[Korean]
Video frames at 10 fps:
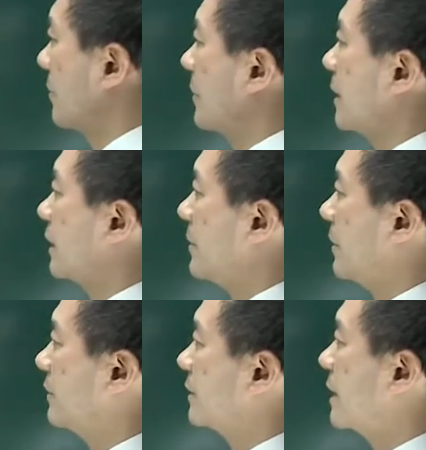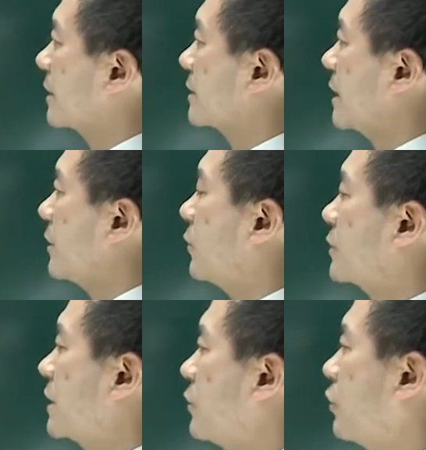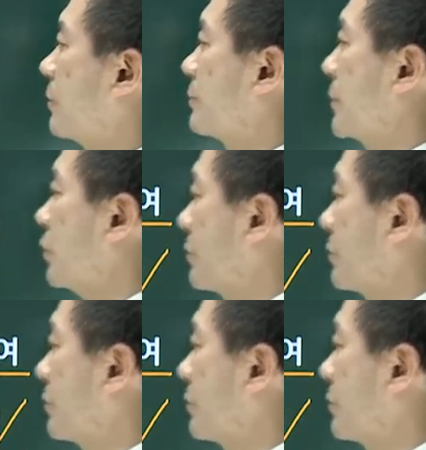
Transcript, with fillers: 상대방은 이행 최고, 최고 필요